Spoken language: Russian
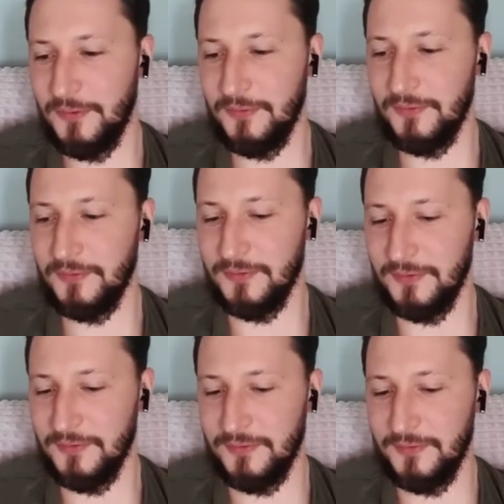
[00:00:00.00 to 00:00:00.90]
э,
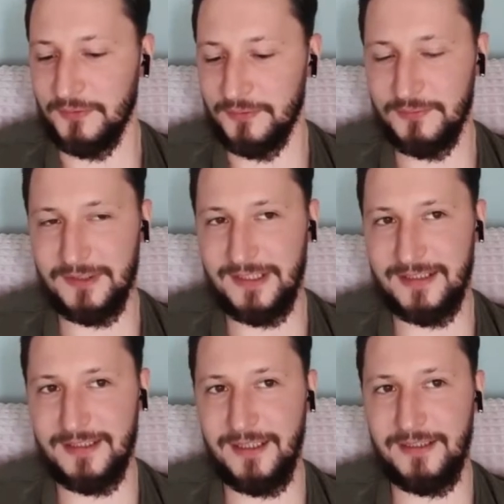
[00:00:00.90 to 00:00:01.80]
ну,
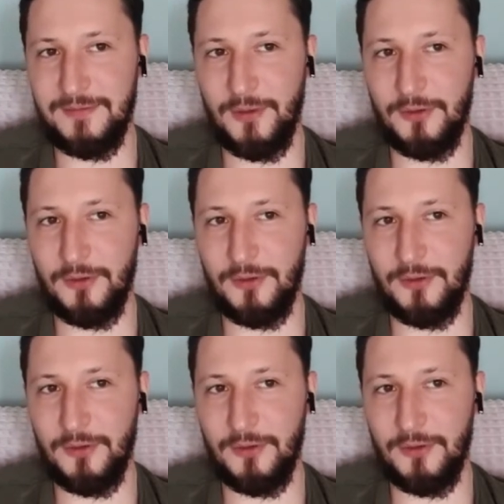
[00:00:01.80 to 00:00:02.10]
создать,